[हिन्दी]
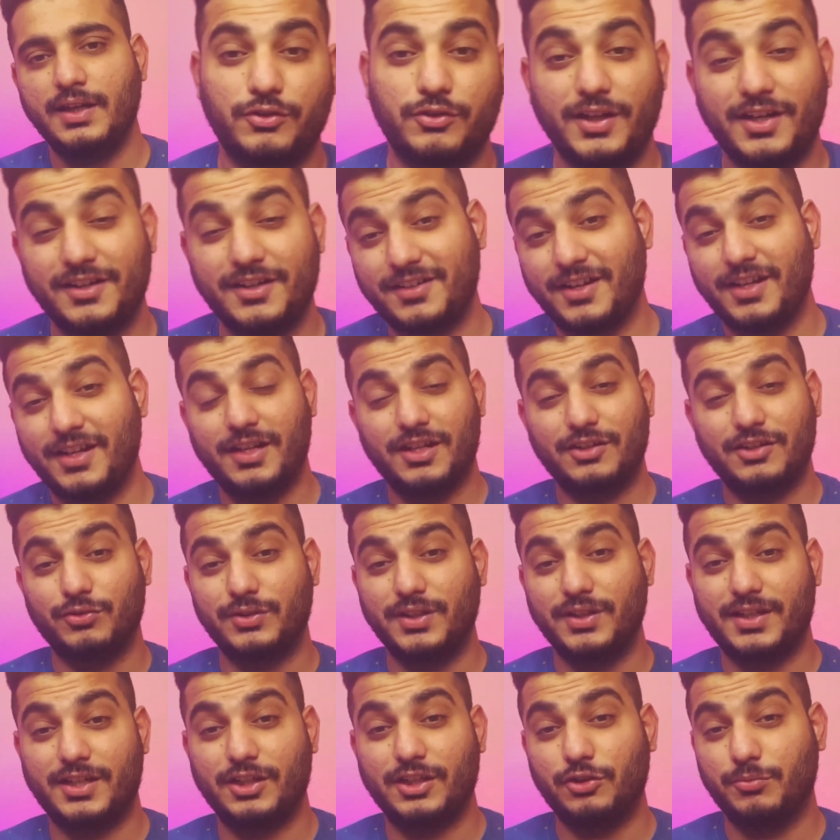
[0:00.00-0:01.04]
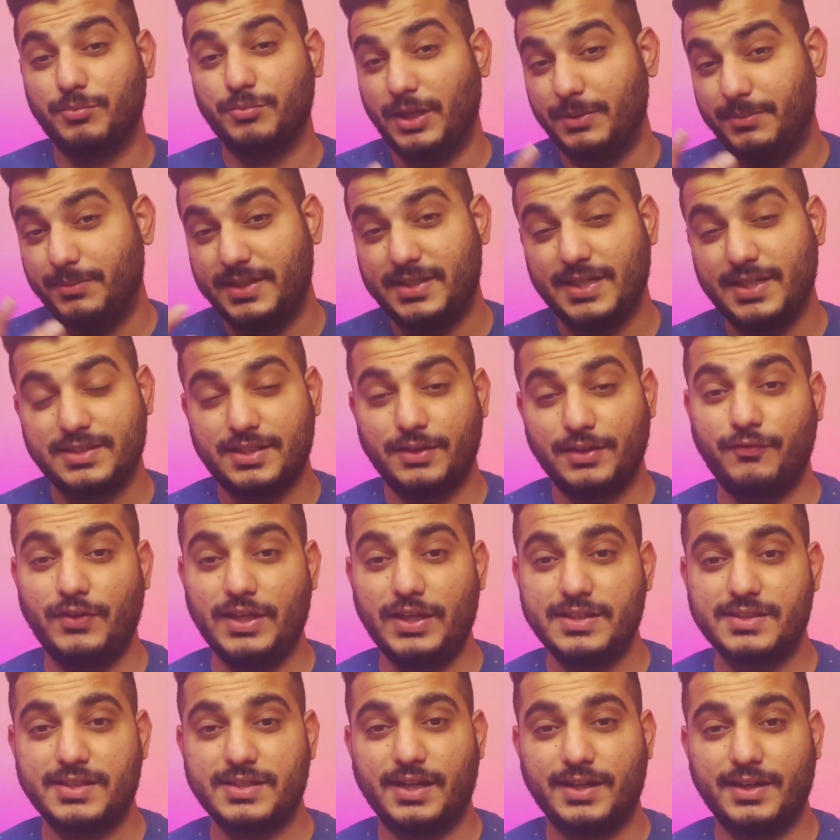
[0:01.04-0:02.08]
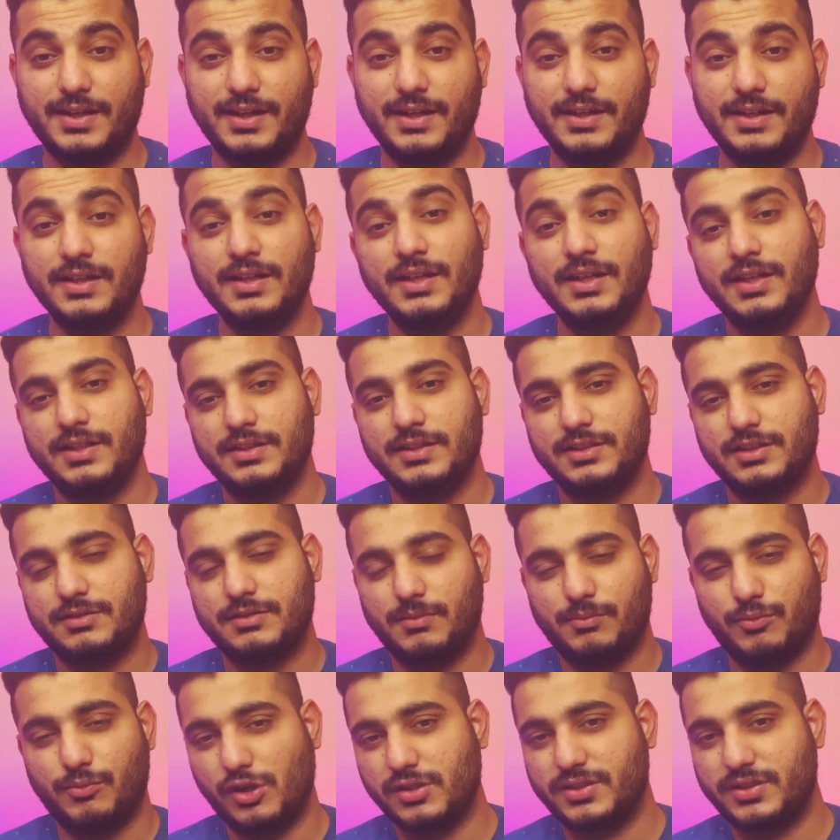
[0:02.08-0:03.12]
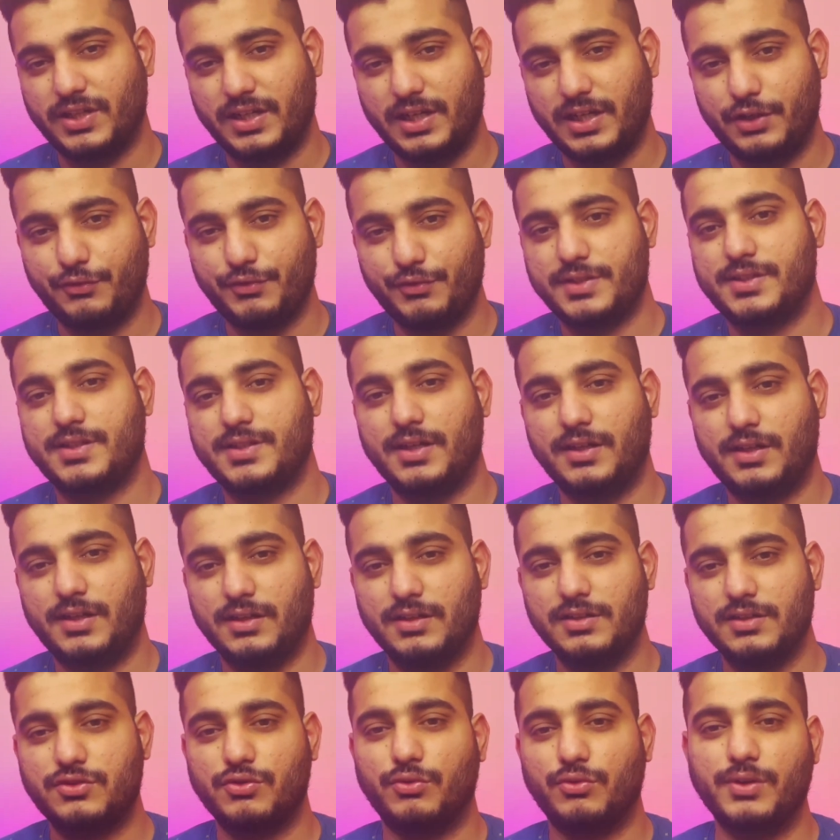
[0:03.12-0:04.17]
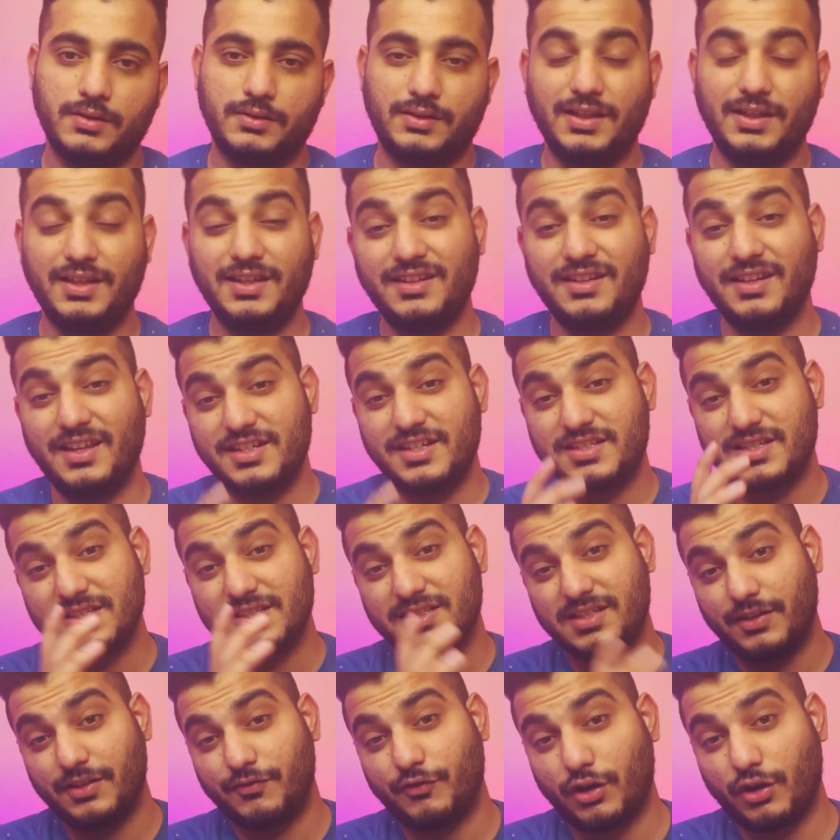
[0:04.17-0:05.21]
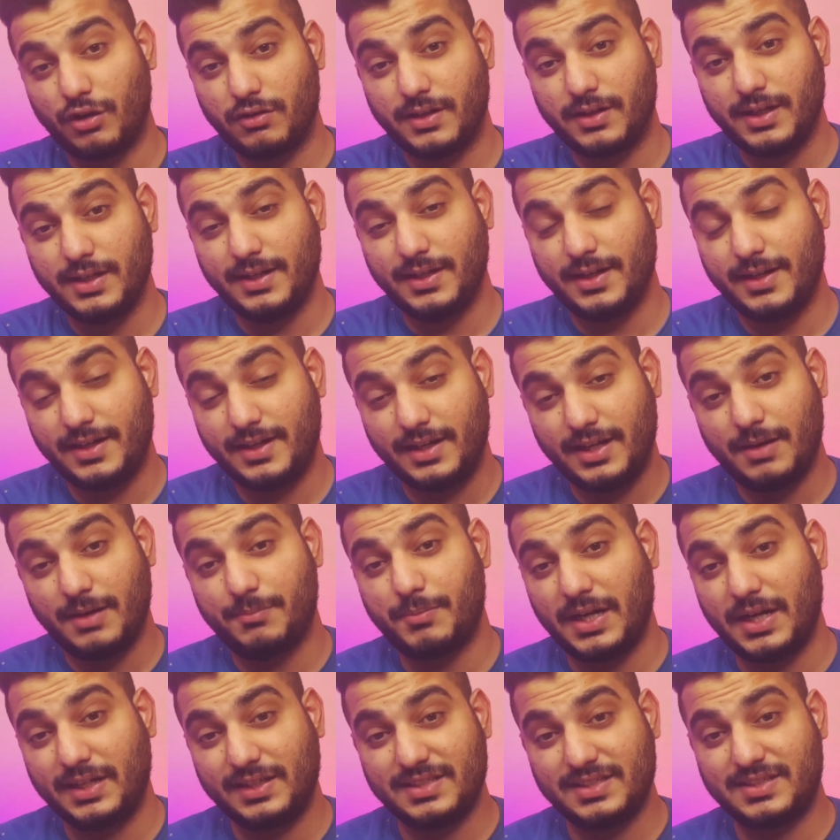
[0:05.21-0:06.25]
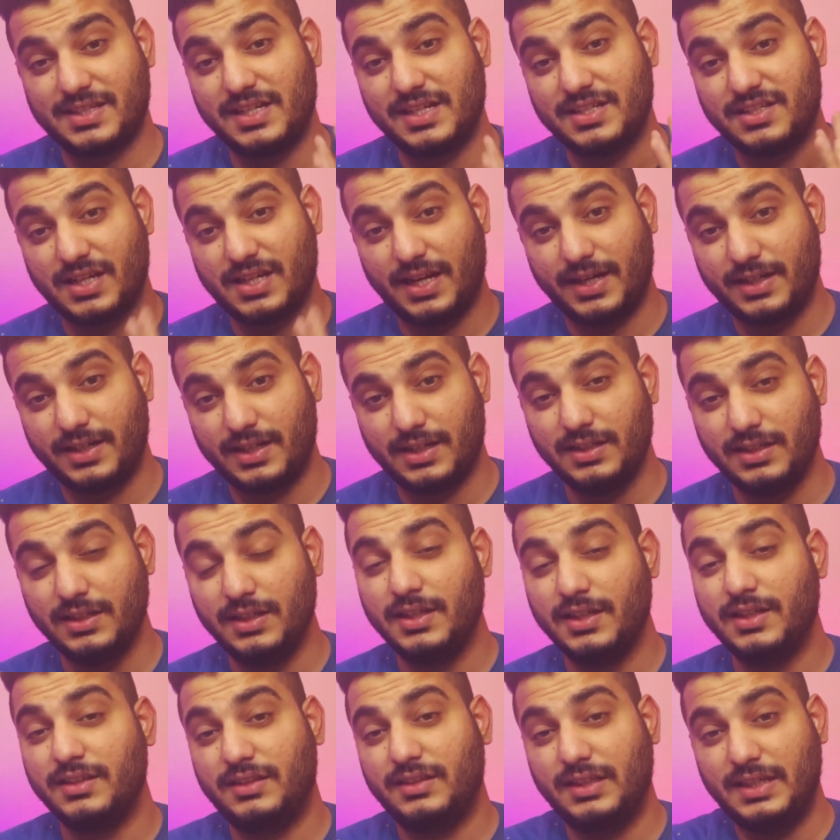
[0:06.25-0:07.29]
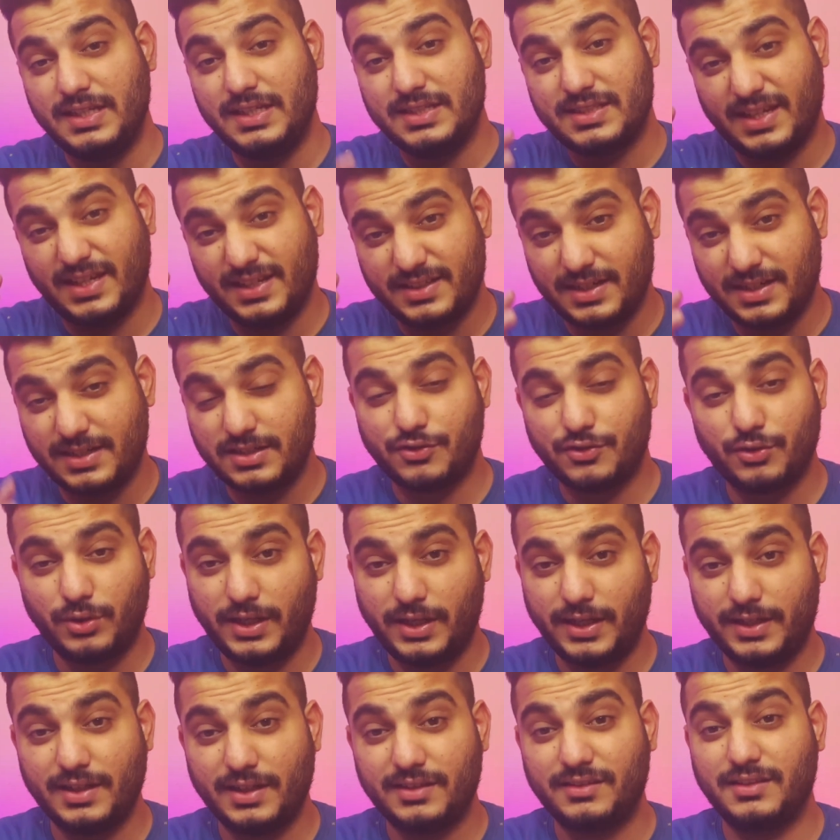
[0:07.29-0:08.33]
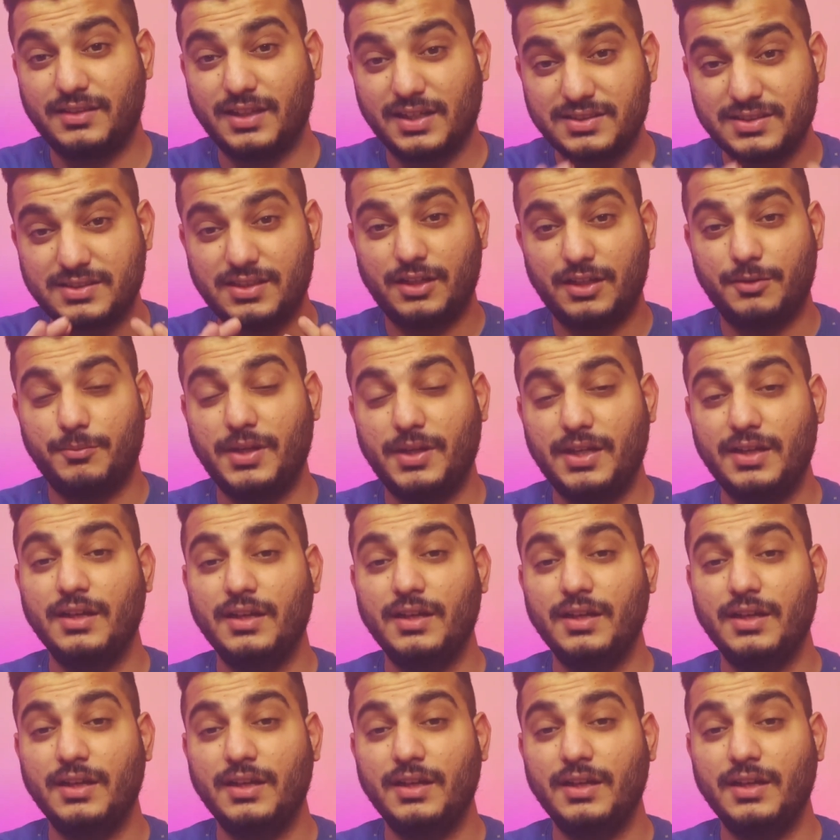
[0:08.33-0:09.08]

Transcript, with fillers: ट्रेलर को देख के तो बेबी जैसी फील्स आ रही हैं जिसमें बहुत सारे ट्विस्ट एंड टर्न्स होंगे तीन नेशंस इन्वॉल्व हैं इंडिया पाकिस्तान चाइना तीस एजेंट्स को लेके दस दिन में